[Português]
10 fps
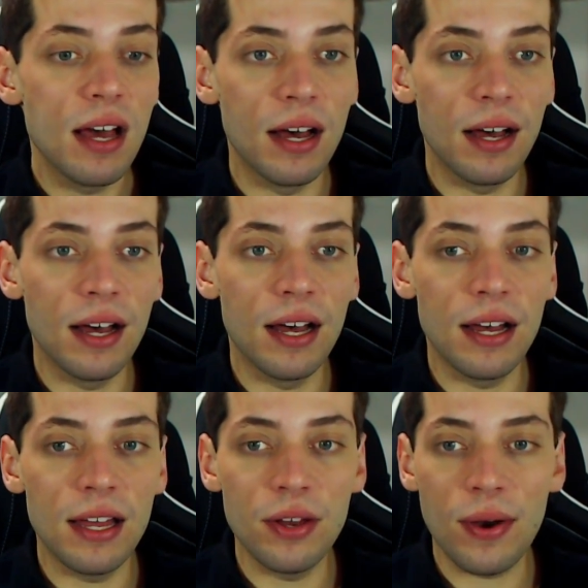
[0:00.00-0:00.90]

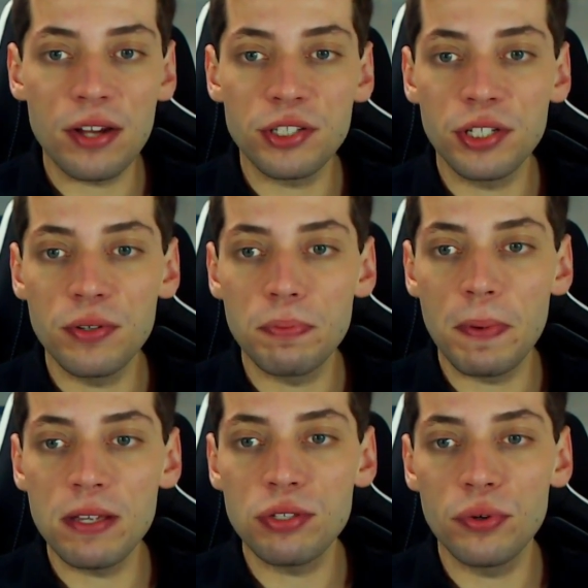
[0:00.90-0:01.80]
Uh, eu acho que o
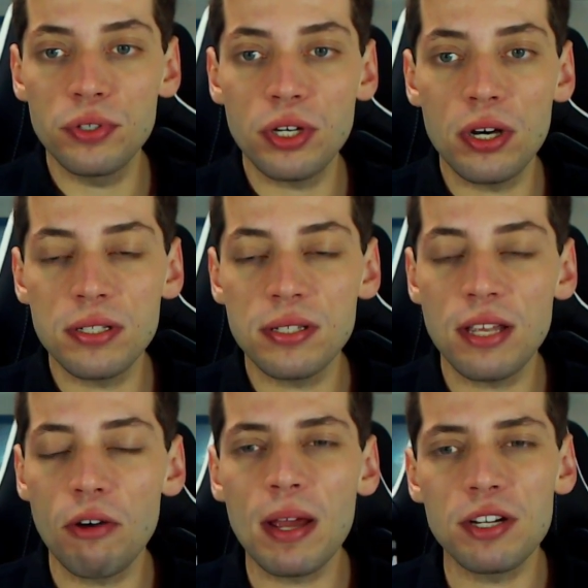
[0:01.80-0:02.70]
Space Soldiers
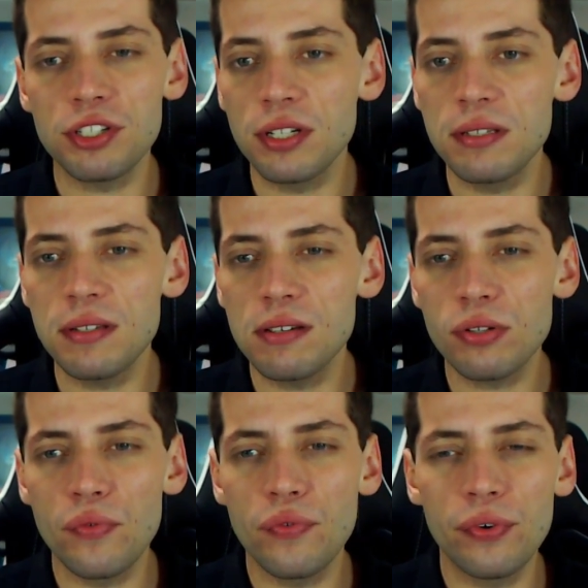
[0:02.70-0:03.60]
tem uma chance nesse
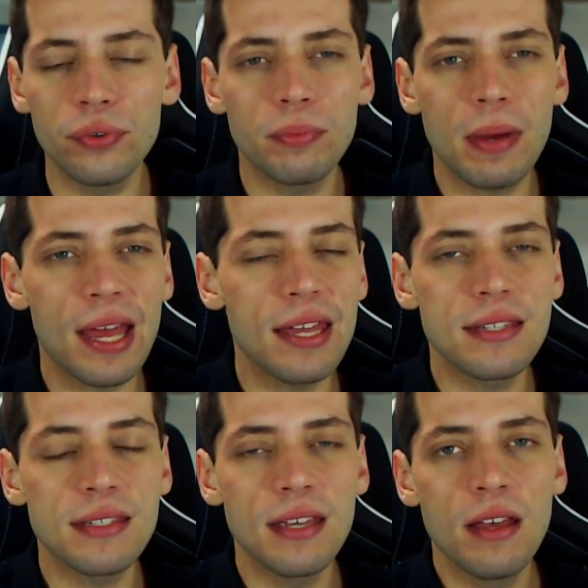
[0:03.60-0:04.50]
confronto,
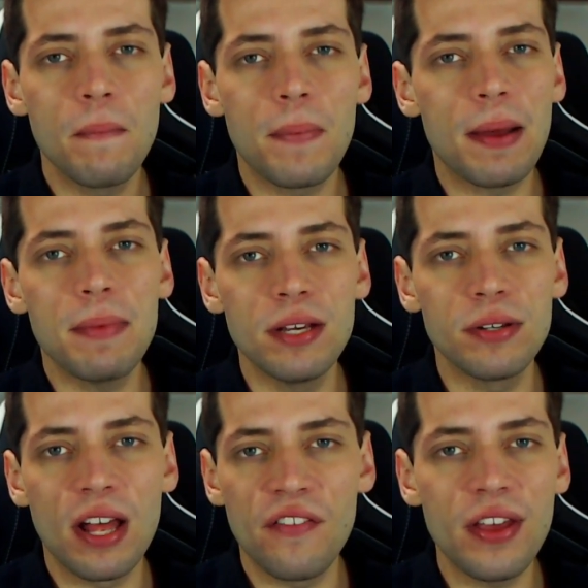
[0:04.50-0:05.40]
mas para mim
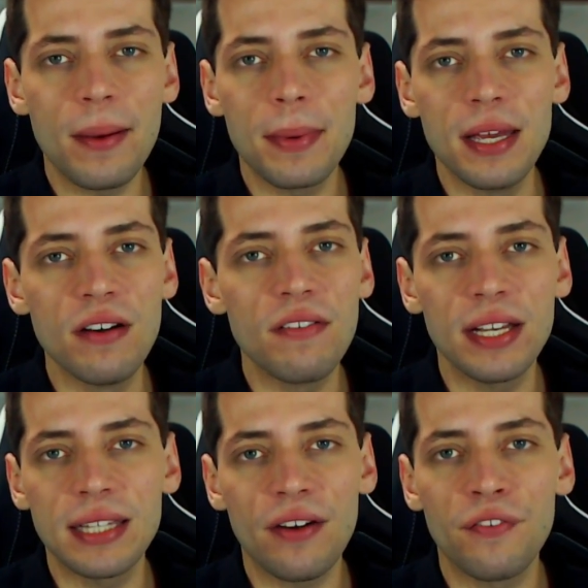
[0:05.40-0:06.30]
o navio amanhã
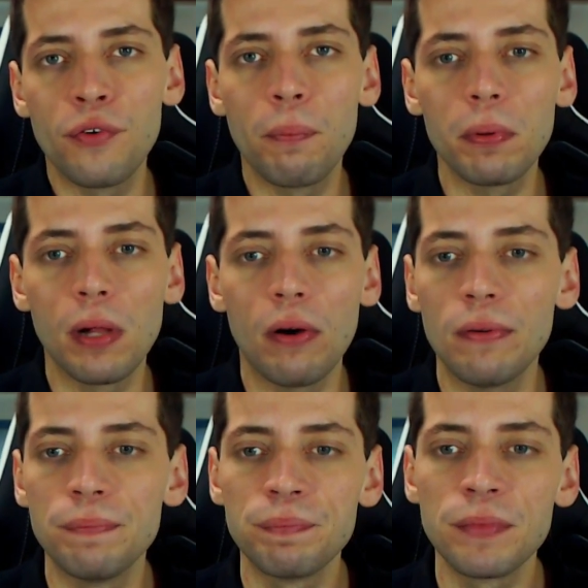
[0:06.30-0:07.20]
vai estar tá full plow.